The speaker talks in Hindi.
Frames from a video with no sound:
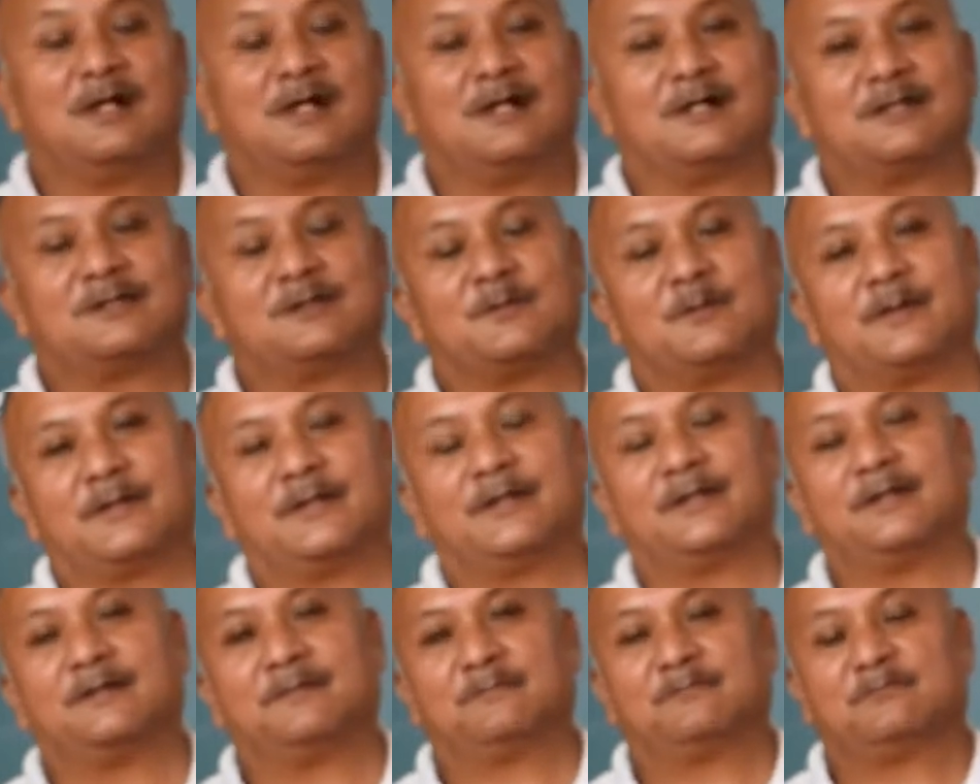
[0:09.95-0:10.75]
आज
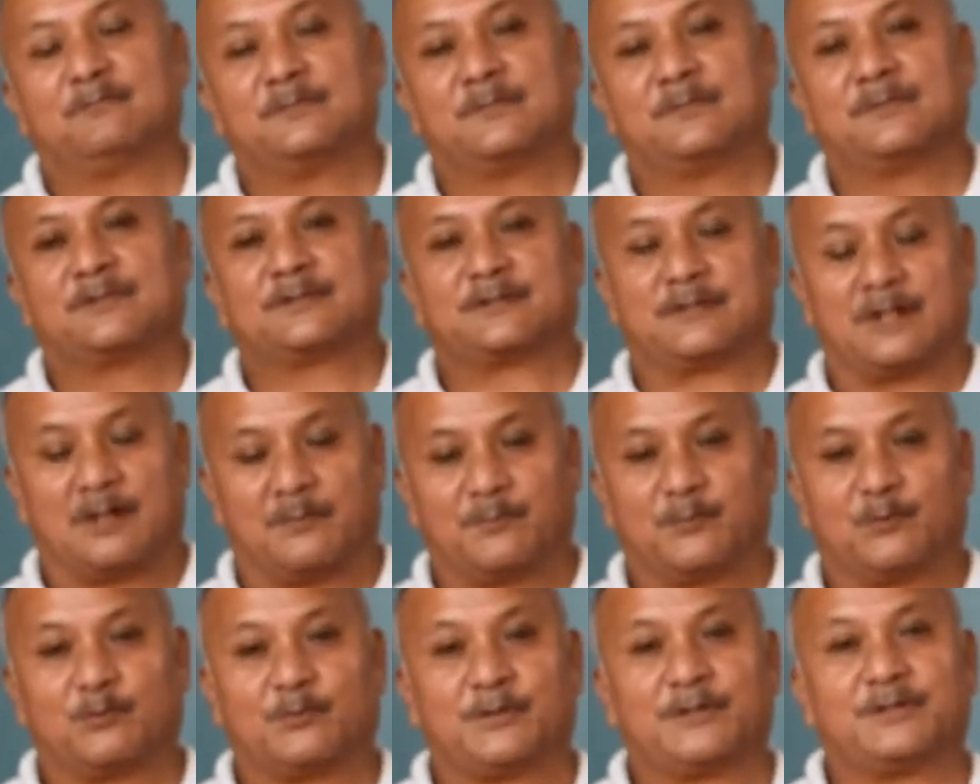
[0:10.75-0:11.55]
हमारे
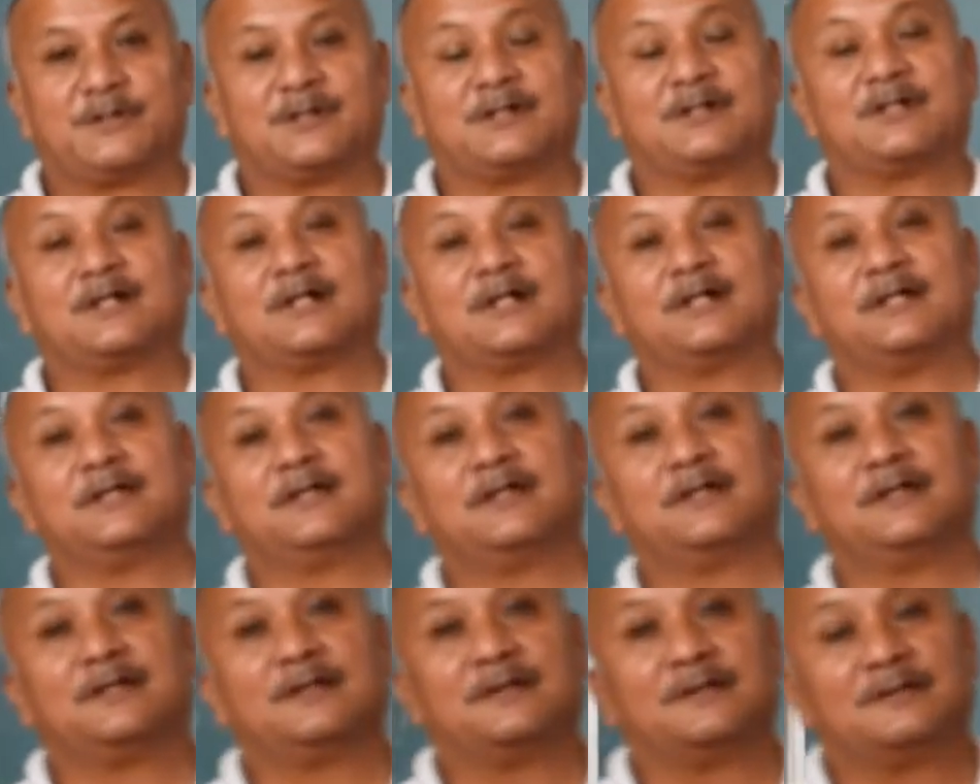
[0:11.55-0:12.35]
स्टाफ नोटेशन का
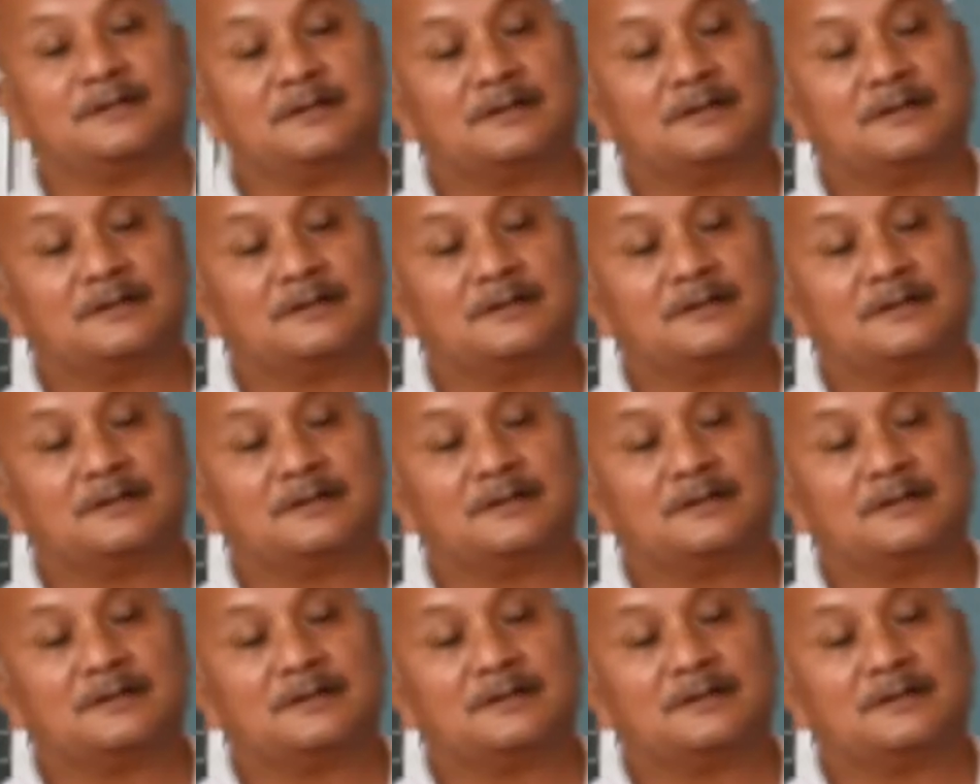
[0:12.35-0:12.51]
ये